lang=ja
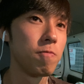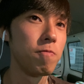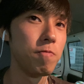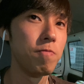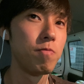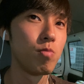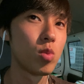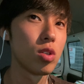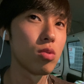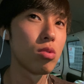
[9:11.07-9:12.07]
うん
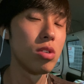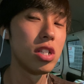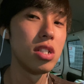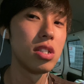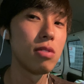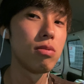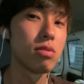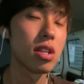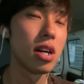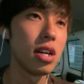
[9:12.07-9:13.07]
ちょっと1日
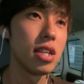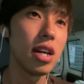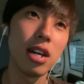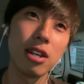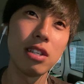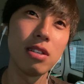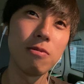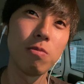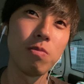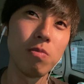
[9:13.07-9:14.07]
2日いや
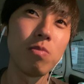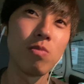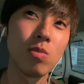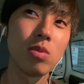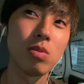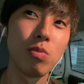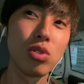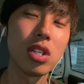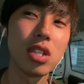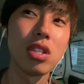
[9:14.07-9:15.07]
うんも
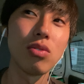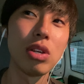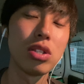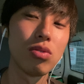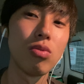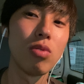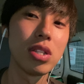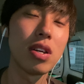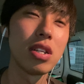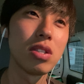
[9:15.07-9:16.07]
しかしたらそれ以上お
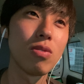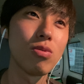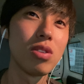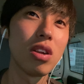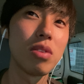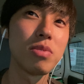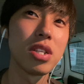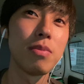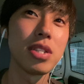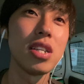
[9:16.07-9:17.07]
預かりすることになるかもし
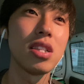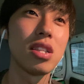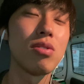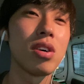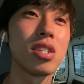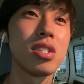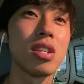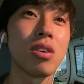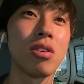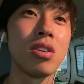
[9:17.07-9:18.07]
れませんっていう話だっ
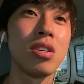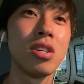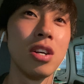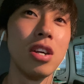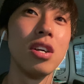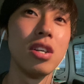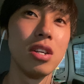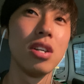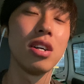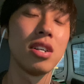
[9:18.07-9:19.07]
たからっ
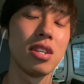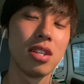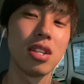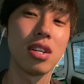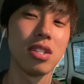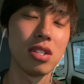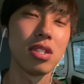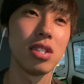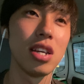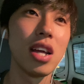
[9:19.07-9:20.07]
て感じです
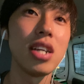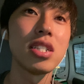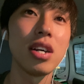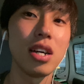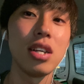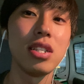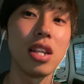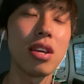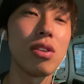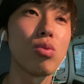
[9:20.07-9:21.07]
で台車いた
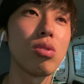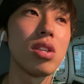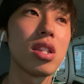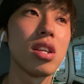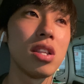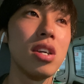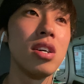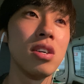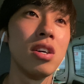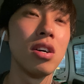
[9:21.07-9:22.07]
だけることになったん
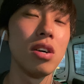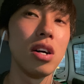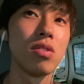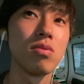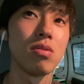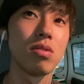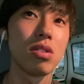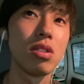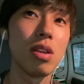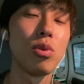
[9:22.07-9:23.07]
であの
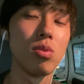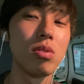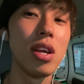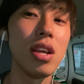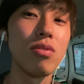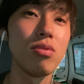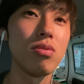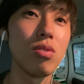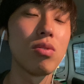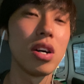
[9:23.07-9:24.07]
でも寝れ
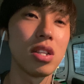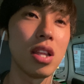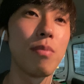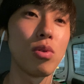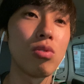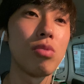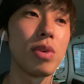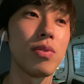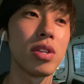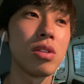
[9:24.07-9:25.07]
るようなタイプの車
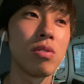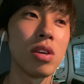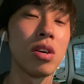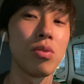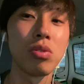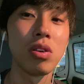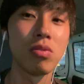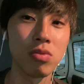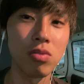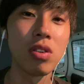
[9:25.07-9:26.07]
ではないので
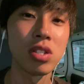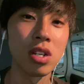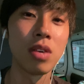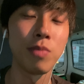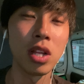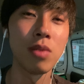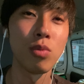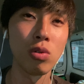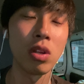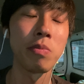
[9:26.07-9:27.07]
ホテル暮らしがまた
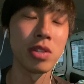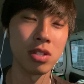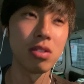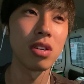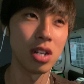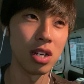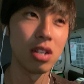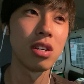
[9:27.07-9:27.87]
戻ってきますはい